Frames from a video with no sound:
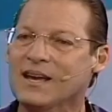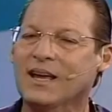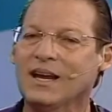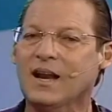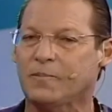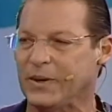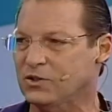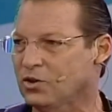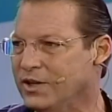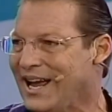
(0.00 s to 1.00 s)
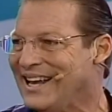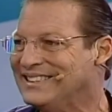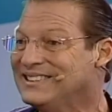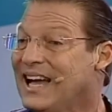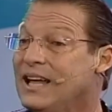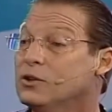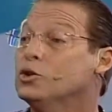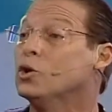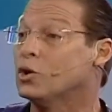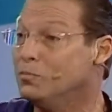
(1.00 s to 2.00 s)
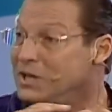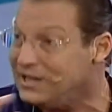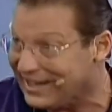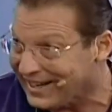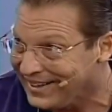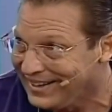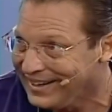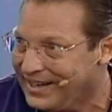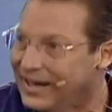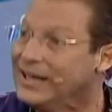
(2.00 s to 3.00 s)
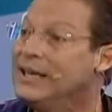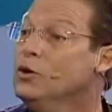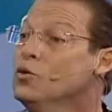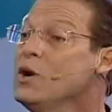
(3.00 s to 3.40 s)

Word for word: es que la persona está dormida y